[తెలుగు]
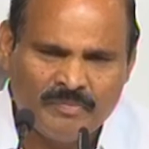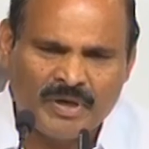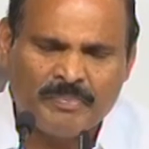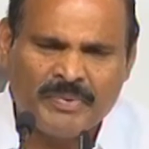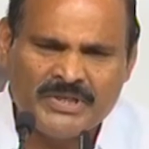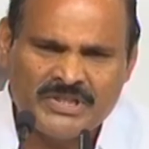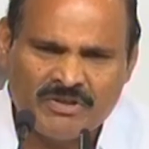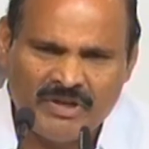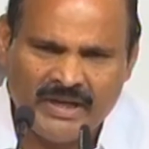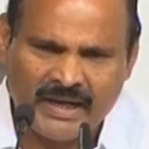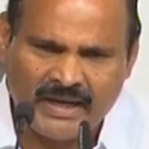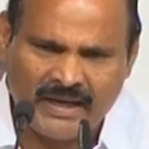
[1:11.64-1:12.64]
ప్రపంచంలో
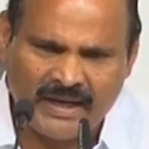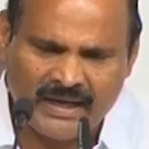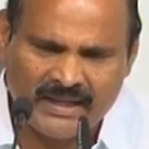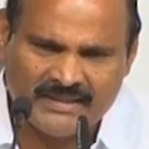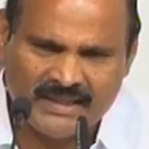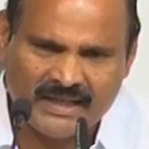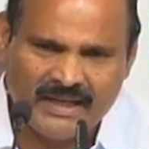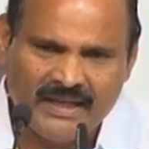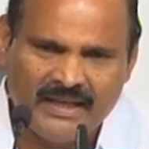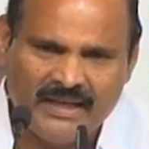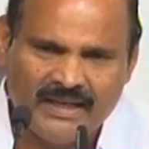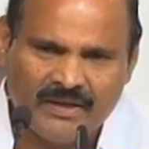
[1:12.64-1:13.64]
ఎక్కడ
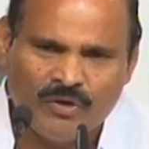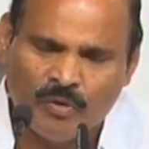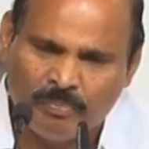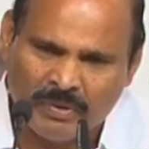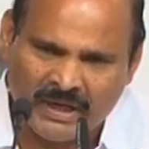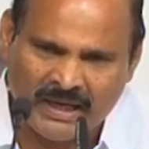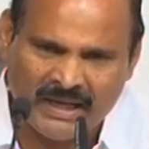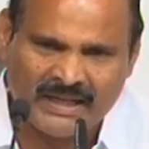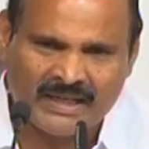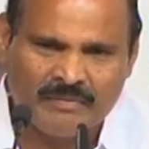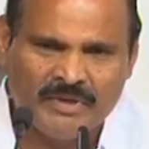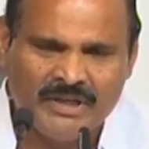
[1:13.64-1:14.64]
జరగని గొప్ప
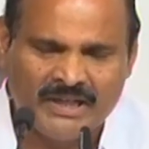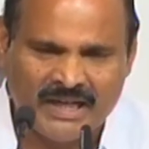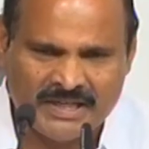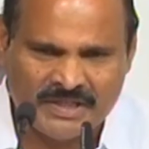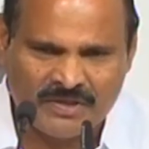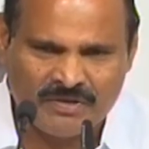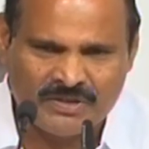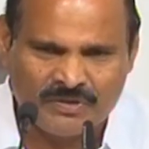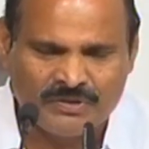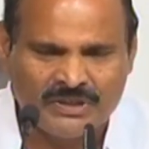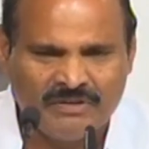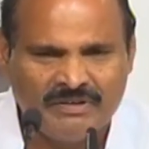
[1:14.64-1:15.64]
కార్యక్రమాలు ఈ రాష్ట్రంలో
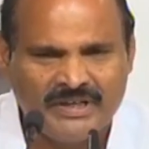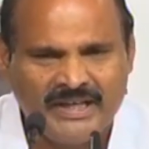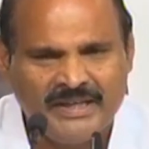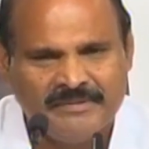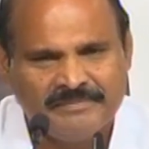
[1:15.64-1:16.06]
జరుగుతూ ఉంటే